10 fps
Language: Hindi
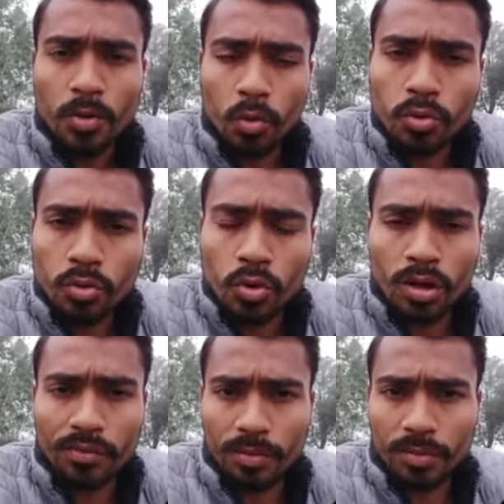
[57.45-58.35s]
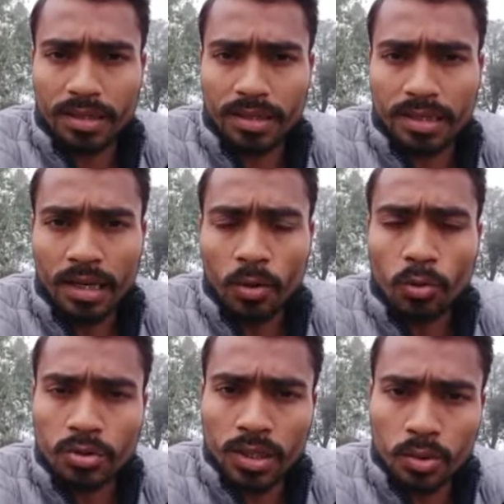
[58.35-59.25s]
उसको काफिर माना गया है
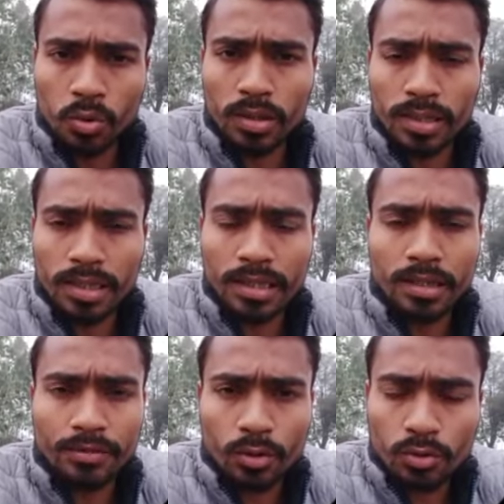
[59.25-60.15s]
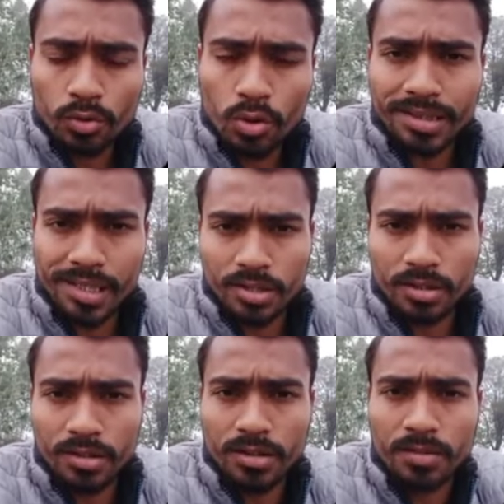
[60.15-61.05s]
उससे दूर रहना है या फिर उसको कटाक्ष
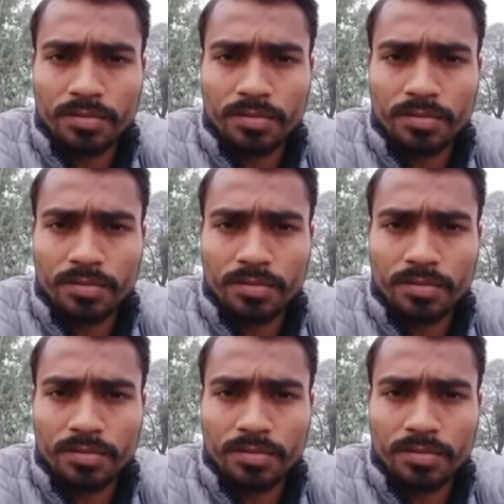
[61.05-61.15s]
करना है